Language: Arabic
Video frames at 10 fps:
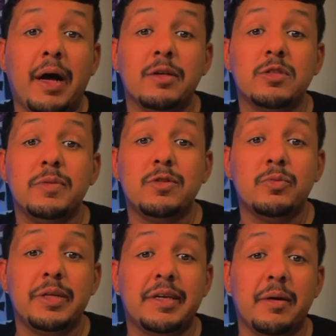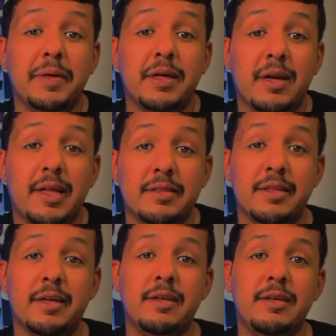عاصمتهم الكبيرة
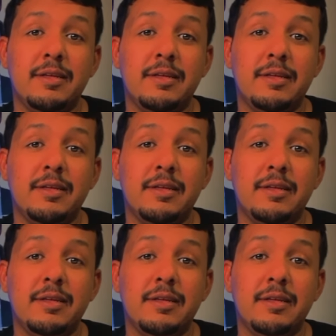لندن